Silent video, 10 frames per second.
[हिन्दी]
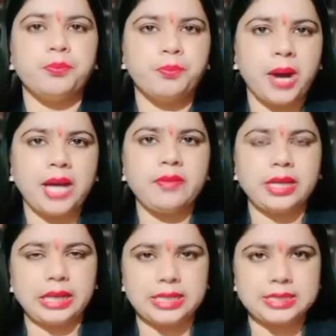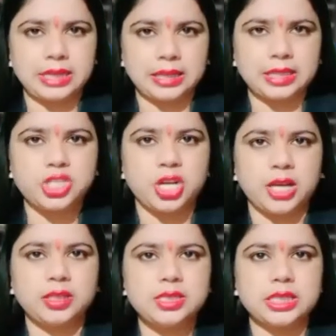बारहवीं क्लास का था
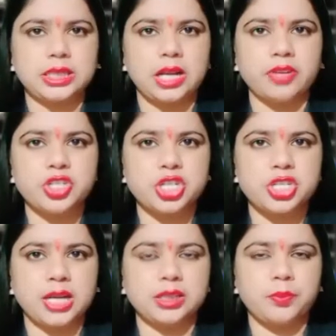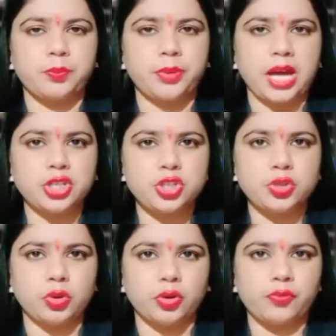छात्र सत्रह वर्षीय छात्र
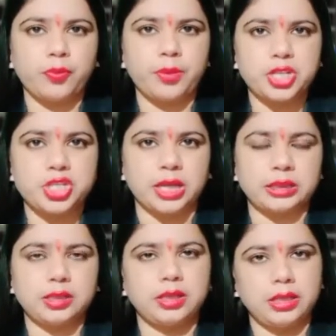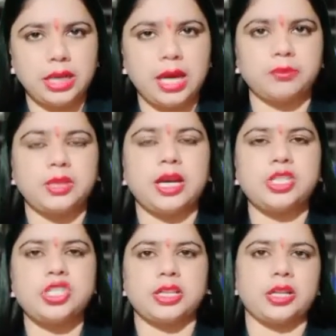प्रियांशु और प्रशांत नाम
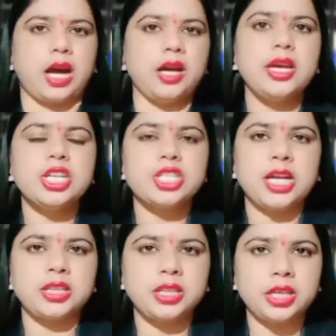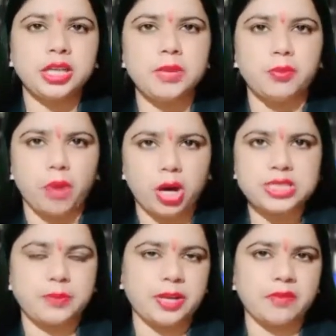था छात्र का छात्र की
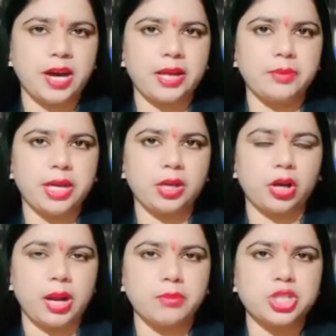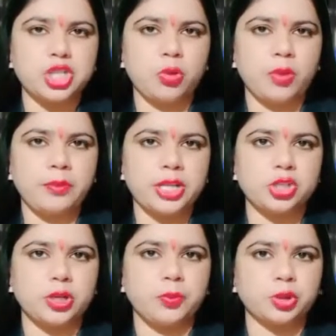मौत से परिवार में कोहराम मचा हुआ है
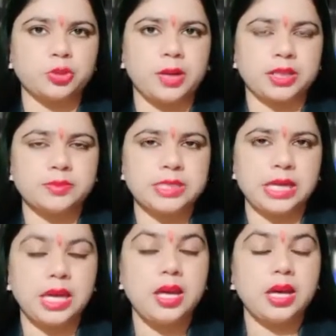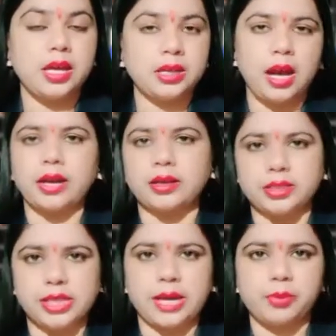परिजनों ने पोस्टमार्टम से इनकार
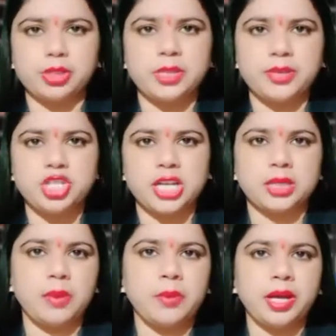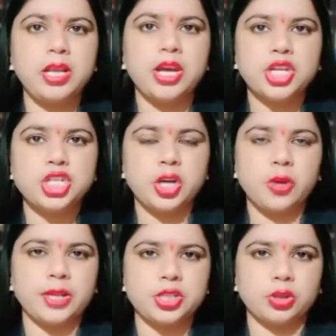कर दिया है पुलिस ने पंचायतनामा भर
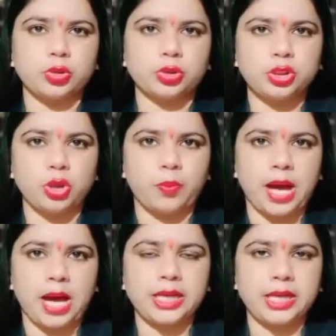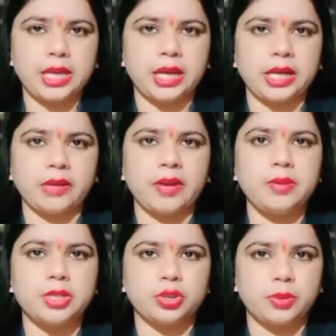शव परिजनों को सौंपा आगे की
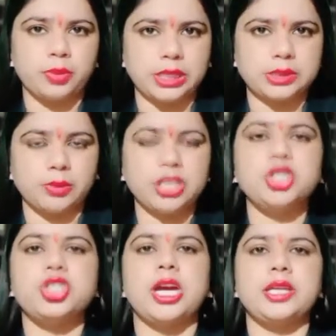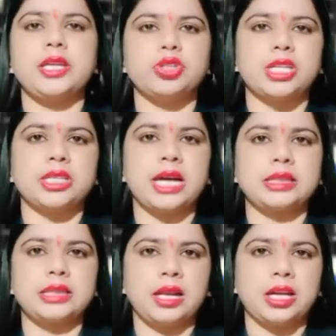कार्रवाई में जुटी पुलिस बुलंदशहर के खुर्जा
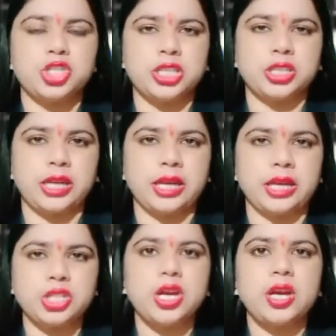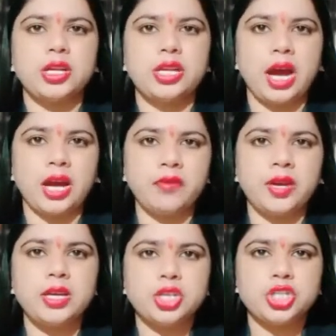देहात थाना क्षेत्र के एच
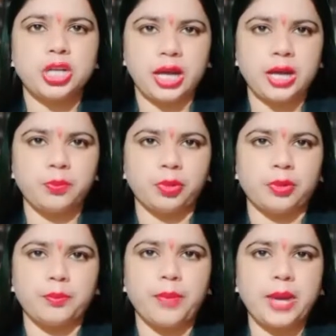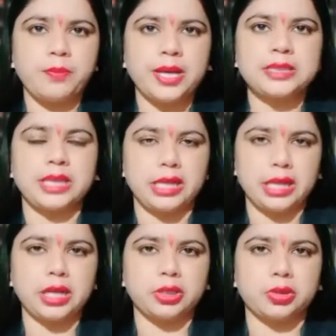इक्यानवे शिकारपुर बाईपास के
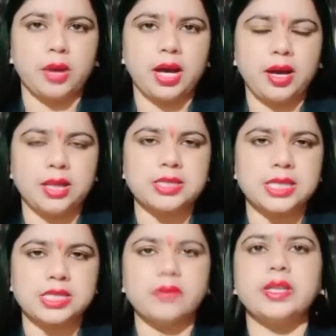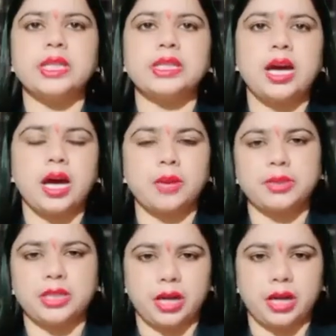निकट हुआ हादसा संवाददाता अमित